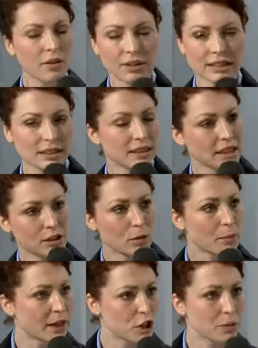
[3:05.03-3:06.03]
Was sind denn zum
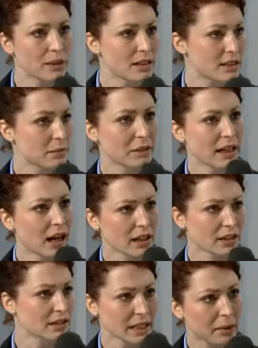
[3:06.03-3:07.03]
Beispiel
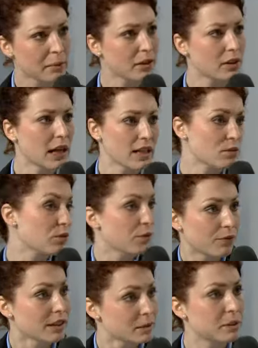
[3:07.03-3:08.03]
Seminarthemen? Also
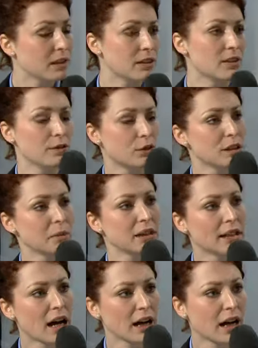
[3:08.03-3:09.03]
was bieten Sie für
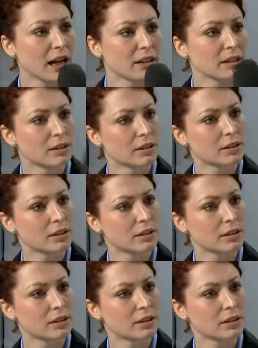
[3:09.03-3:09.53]
Seminare an?